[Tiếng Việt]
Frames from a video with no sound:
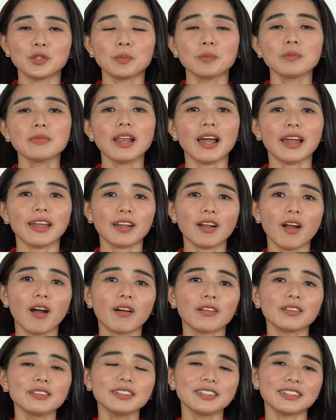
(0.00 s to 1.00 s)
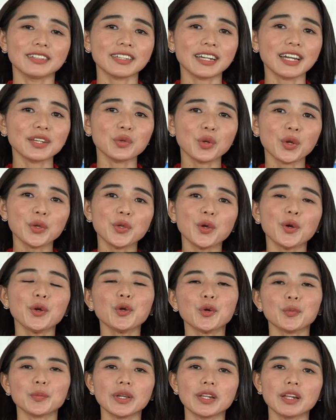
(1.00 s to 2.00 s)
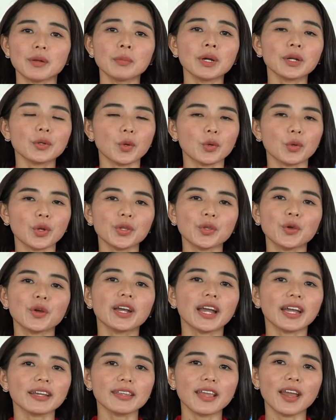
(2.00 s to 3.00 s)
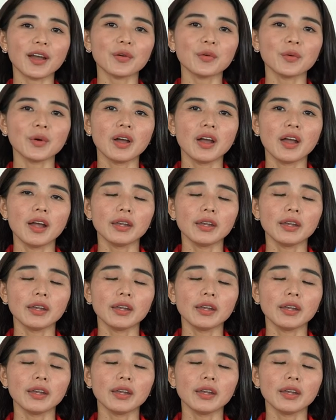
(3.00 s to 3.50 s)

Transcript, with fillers: chúng lại có những cách nói dối cũng như là mức độ nói dối khác nhau.